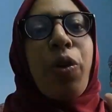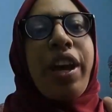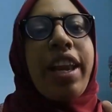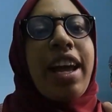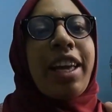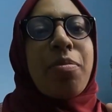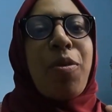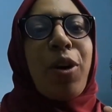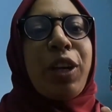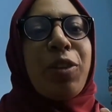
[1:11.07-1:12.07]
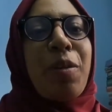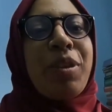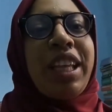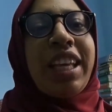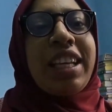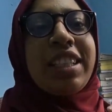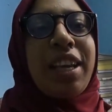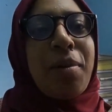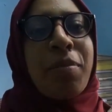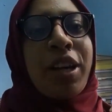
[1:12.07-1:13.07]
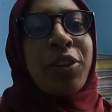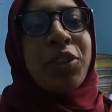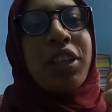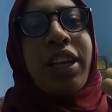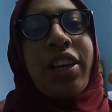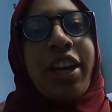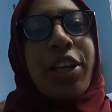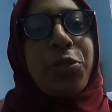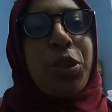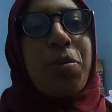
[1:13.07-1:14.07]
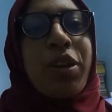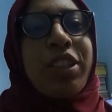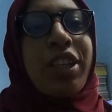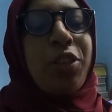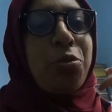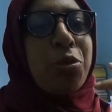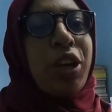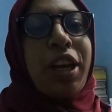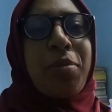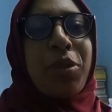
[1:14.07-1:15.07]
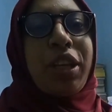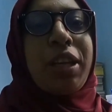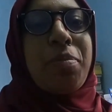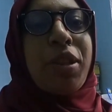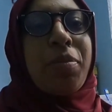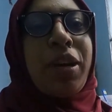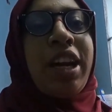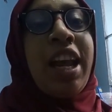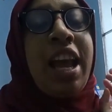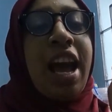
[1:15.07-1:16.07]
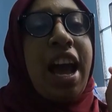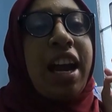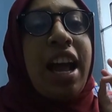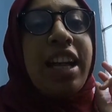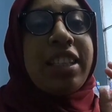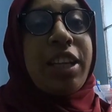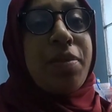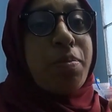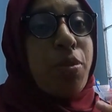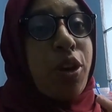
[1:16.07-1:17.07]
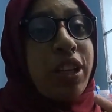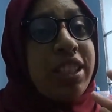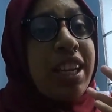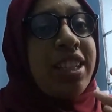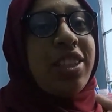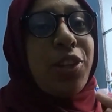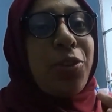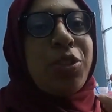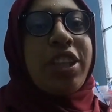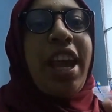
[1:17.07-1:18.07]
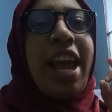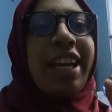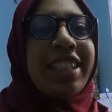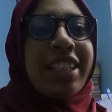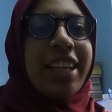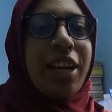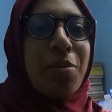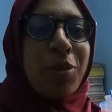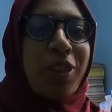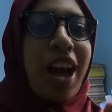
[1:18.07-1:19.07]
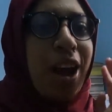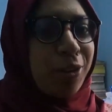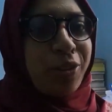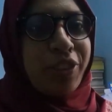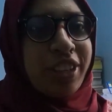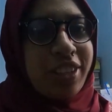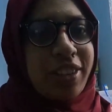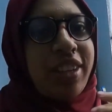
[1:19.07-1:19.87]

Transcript: তো এর আগের ব্লগে তো আমি দেখিয়েছিলাম মানে হচ্ছে রিয়াজুদ্দিন বাজারে দুশো টাকার মধ্যে কি পেতে পারেন আর আজকের ব্লগে চ্যালেঞ্জটা হচ্ছে এক হাজার টাকার মধ্যে আউটফিট